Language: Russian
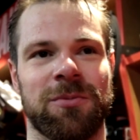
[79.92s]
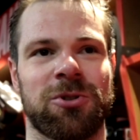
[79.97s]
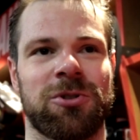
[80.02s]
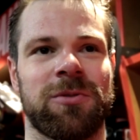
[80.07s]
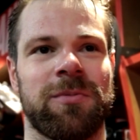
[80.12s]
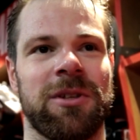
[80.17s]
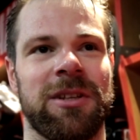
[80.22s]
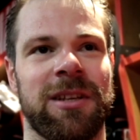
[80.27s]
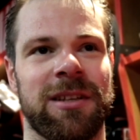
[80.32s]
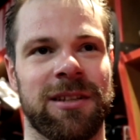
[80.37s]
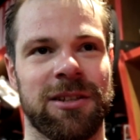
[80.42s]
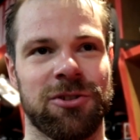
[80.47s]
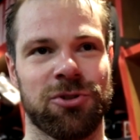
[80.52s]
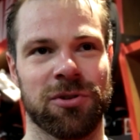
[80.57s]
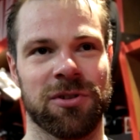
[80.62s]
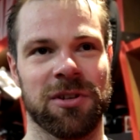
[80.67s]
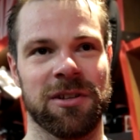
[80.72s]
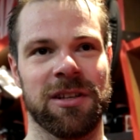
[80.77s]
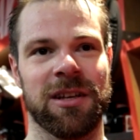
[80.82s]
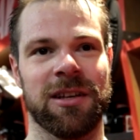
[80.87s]
может быть, где-то
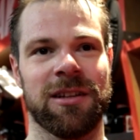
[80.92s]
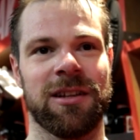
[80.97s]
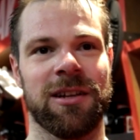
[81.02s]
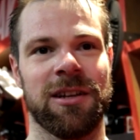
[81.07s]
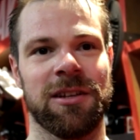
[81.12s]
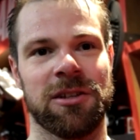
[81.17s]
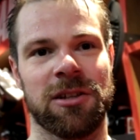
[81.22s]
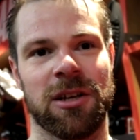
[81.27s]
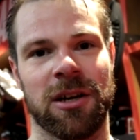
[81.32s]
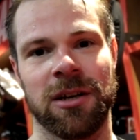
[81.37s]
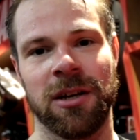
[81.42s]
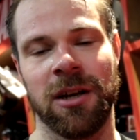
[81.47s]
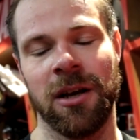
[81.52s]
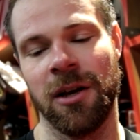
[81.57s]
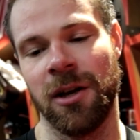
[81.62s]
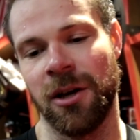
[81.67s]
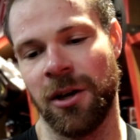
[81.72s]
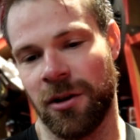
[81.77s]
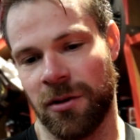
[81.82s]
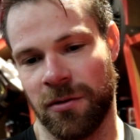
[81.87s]
что-то не делали не так.
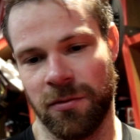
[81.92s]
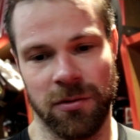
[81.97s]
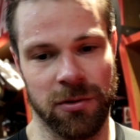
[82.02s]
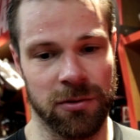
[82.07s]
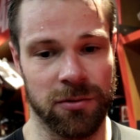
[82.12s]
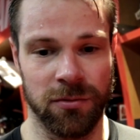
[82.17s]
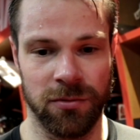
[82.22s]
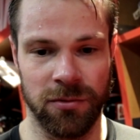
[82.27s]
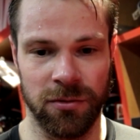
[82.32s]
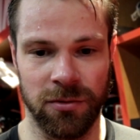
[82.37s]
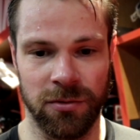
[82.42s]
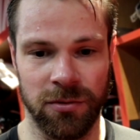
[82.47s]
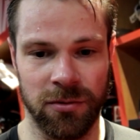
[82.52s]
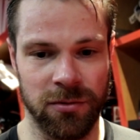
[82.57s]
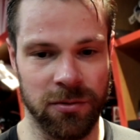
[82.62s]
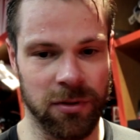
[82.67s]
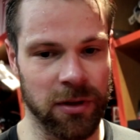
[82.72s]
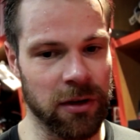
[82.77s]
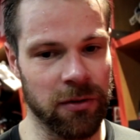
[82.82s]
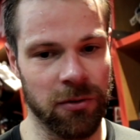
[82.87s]
Вот.
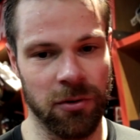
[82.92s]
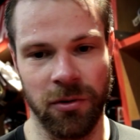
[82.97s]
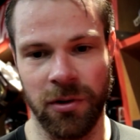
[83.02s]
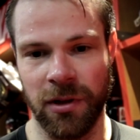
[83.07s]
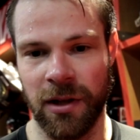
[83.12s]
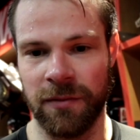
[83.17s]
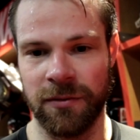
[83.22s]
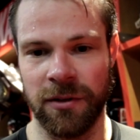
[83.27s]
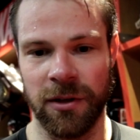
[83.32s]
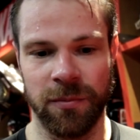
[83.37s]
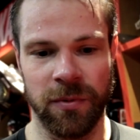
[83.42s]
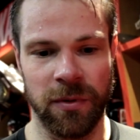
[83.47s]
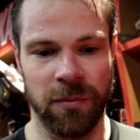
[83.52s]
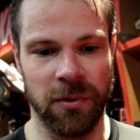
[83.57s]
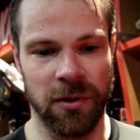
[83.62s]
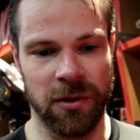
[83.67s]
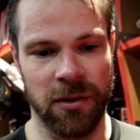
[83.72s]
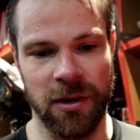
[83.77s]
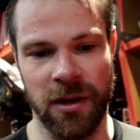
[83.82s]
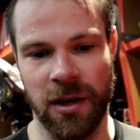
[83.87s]
Но, я говорю, главная
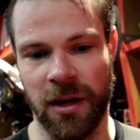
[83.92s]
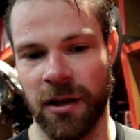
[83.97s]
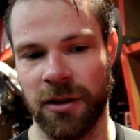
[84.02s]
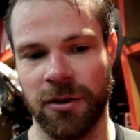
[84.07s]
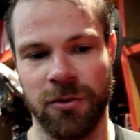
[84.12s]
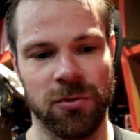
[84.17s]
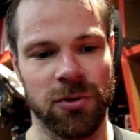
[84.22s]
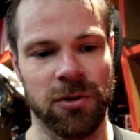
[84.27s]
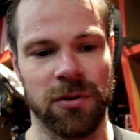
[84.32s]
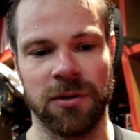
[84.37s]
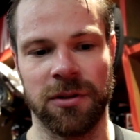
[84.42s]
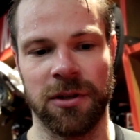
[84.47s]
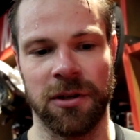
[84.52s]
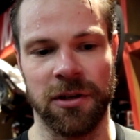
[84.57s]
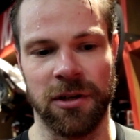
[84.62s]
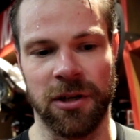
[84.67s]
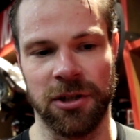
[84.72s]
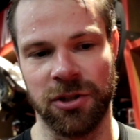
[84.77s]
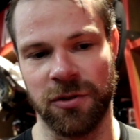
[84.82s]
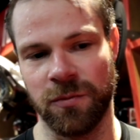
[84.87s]
победа, а это уже
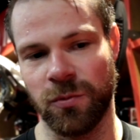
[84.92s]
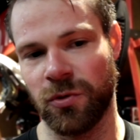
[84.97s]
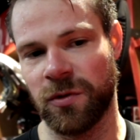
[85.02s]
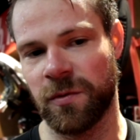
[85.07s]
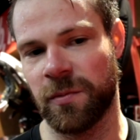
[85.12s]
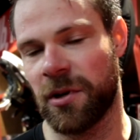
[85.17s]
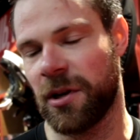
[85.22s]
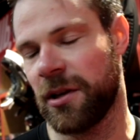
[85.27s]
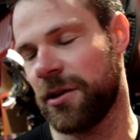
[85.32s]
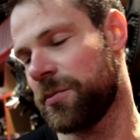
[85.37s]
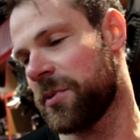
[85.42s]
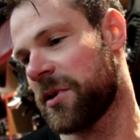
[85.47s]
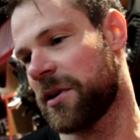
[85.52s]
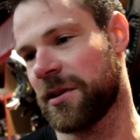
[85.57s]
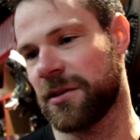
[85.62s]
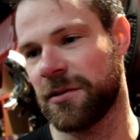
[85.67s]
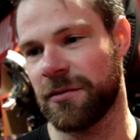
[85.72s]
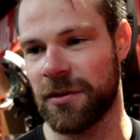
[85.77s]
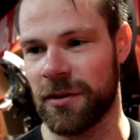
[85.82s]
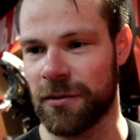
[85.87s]
тренера сейчас будут смотреть и
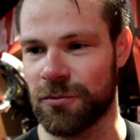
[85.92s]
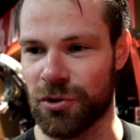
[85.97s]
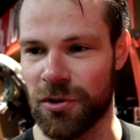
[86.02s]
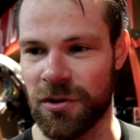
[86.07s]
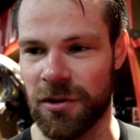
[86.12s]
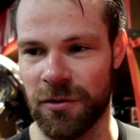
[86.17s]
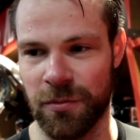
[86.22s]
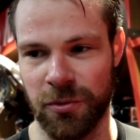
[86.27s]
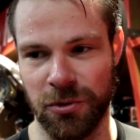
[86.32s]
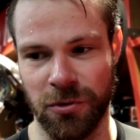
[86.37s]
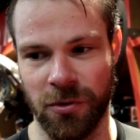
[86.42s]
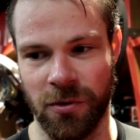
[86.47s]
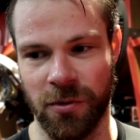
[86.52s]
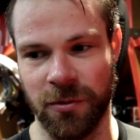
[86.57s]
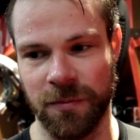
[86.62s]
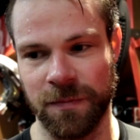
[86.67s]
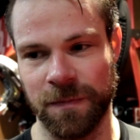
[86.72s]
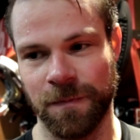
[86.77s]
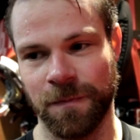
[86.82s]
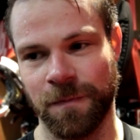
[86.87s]
показывать нам, что делать по-другому.